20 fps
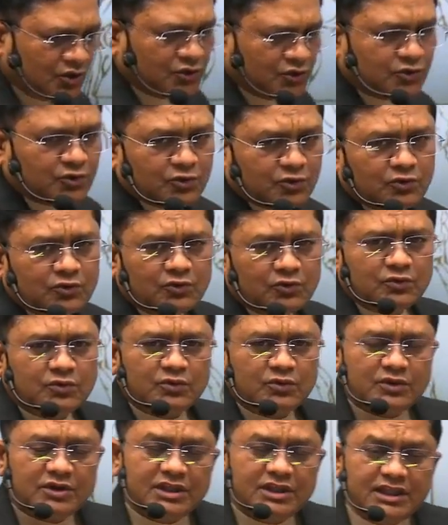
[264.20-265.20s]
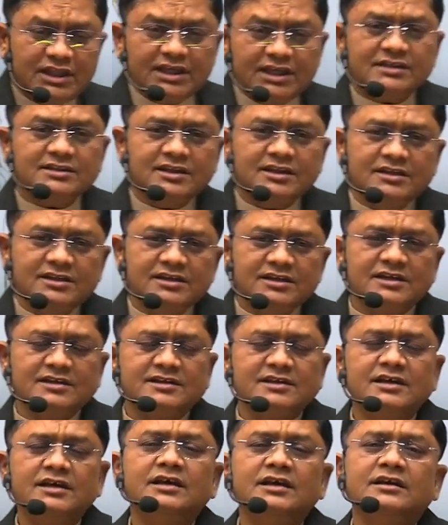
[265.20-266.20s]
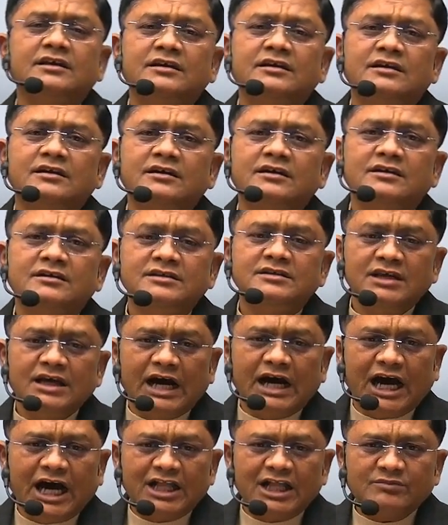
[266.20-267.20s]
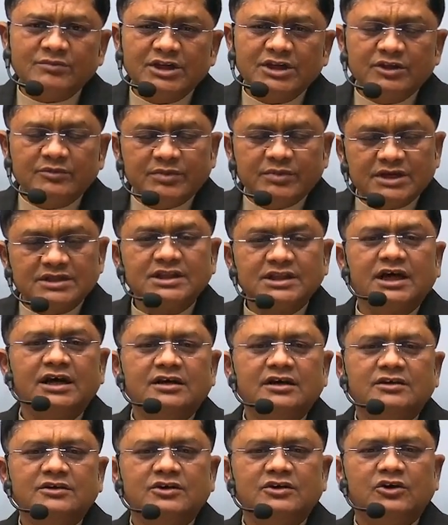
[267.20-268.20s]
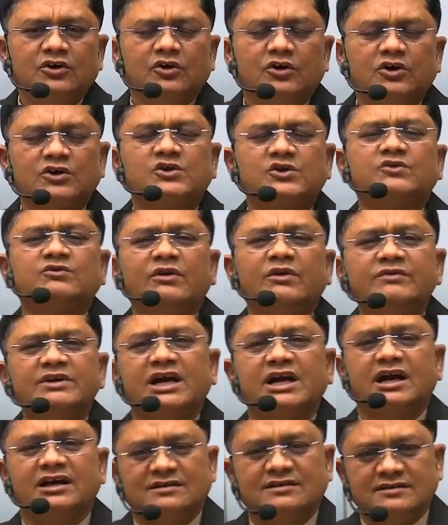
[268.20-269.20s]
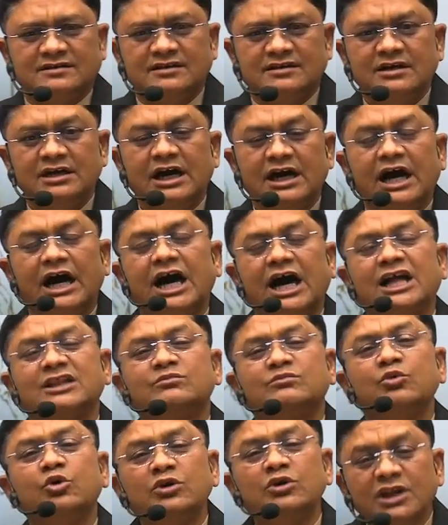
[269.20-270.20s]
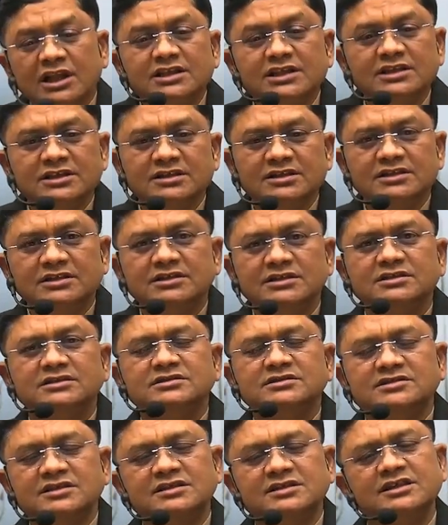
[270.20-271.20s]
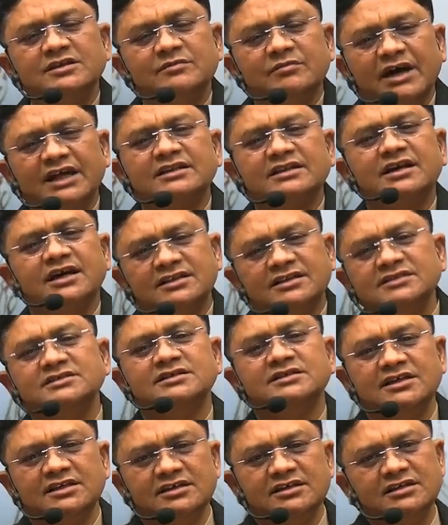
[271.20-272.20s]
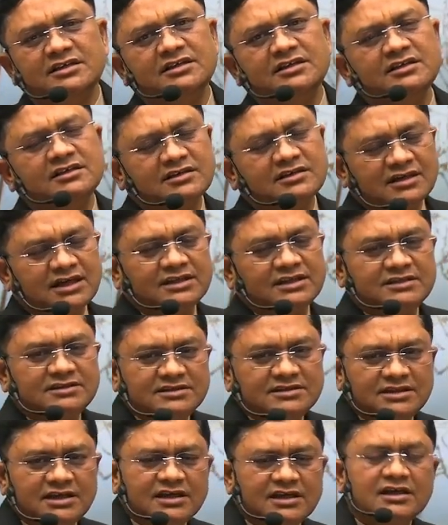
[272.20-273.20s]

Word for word: तो एक तरीके से ये आत्मनिर्भरता और स्वविकास आत्मोन्नति जिसकी बात गांधी जी ने की थी गांधी जी ने